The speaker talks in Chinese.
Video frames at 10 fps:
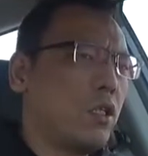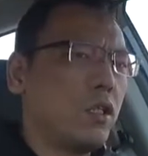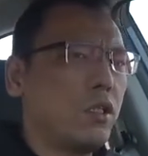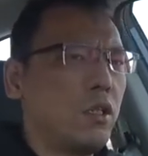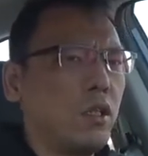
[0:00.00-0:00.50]

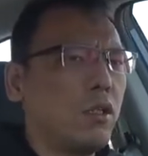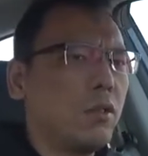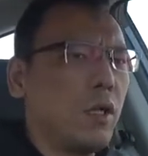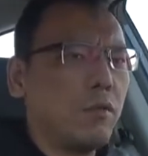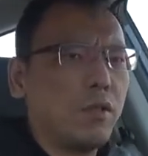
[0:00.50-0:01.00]
型的零到一
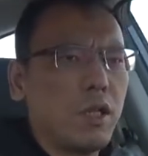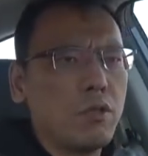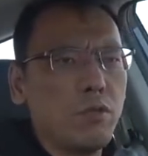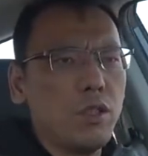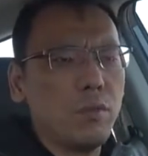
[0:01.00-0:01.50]
百公里加
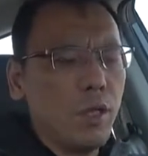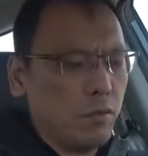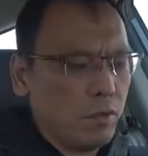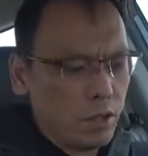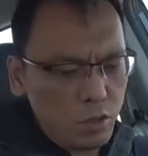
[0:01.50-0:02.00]
速以及百
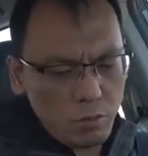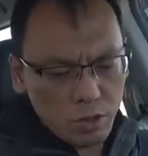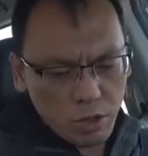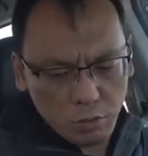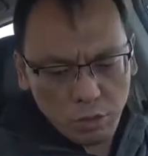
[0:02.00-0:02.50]
公里制动
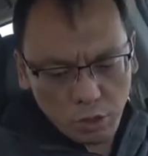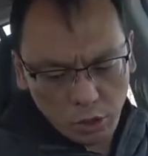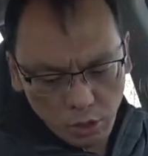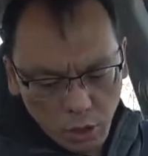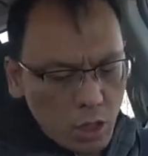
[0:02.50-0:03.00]
减速测
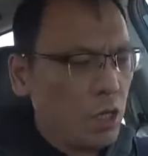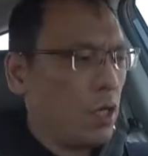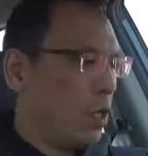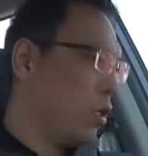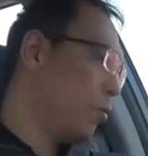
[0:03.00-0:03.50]
试。
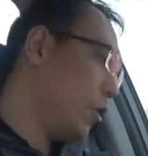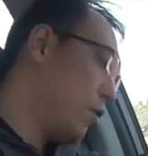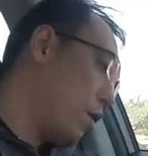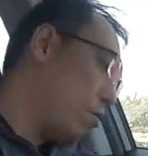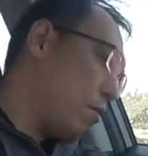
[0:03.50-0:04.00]
那么
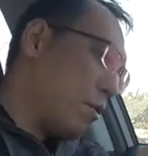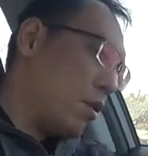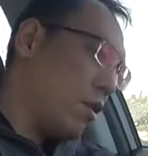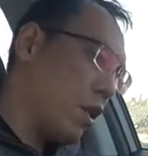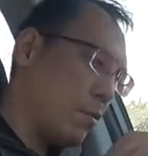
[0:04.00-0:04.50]
在关闭了
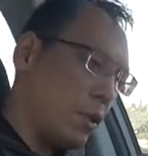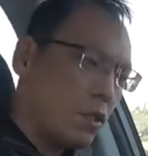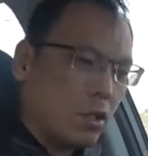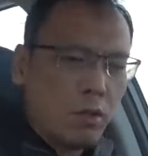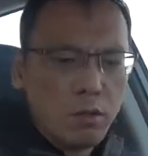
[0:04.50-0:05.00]
ESP
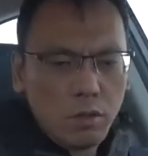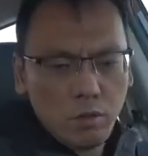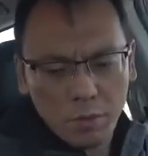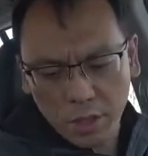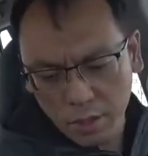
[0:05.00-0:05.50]
之后呢，我
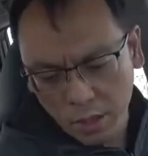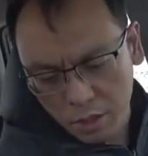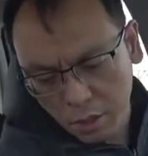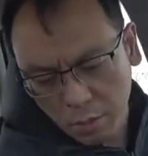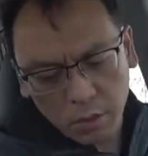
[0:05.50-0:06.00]
们现在
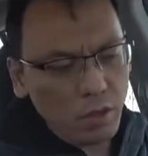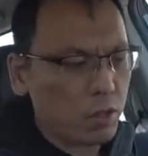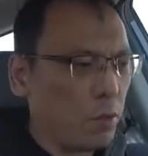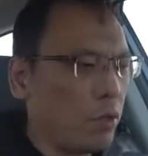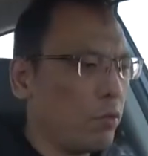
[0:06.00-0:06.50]
切换到了
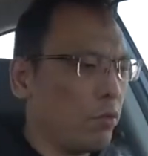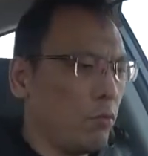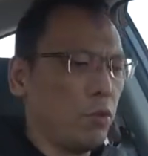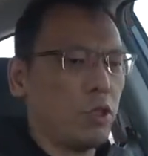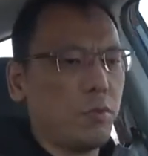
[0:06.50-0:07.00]
Sport 运动
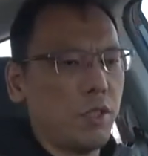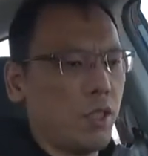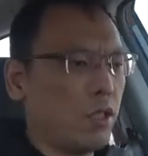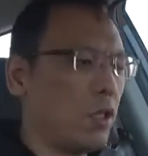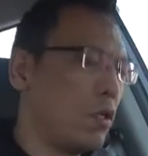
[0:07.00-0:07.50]
模式，并
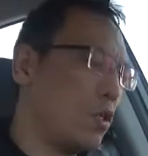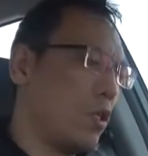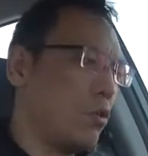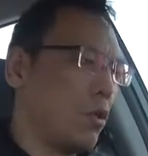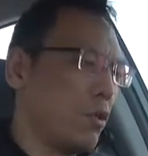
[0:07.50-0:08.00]
且将整
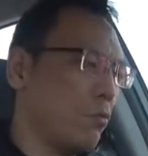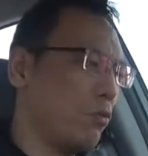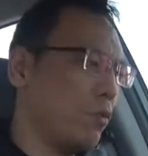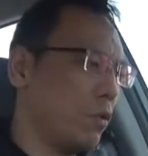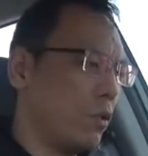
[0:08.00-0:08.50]
个转向部
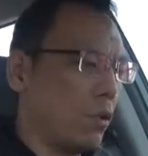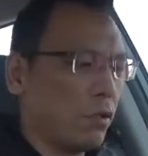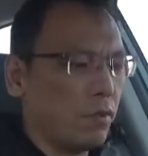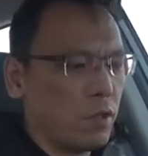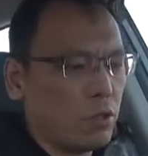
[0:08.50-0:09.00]
分的调
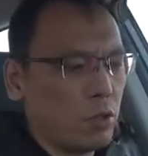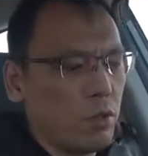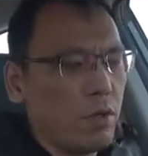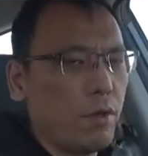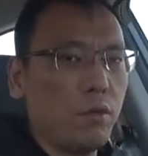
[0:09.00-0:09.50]
教方式转
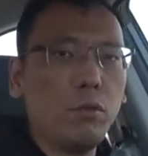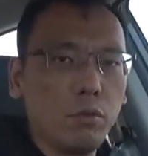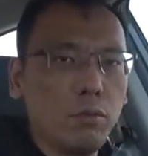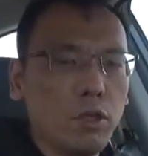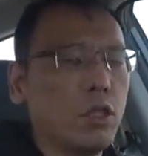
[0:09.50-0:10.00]
换为了运
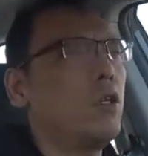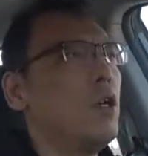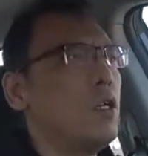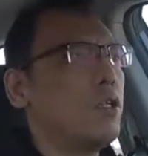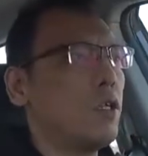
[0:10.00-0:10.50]
动模式。
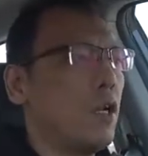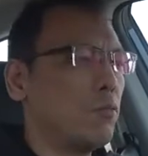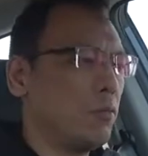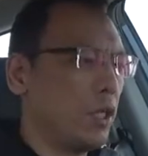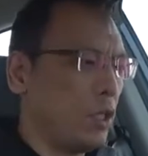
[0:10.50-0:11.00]
接下来我们
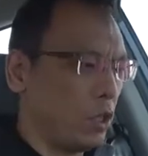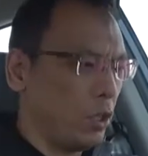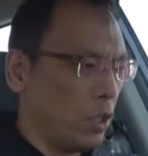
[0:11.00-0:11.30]
准备开始。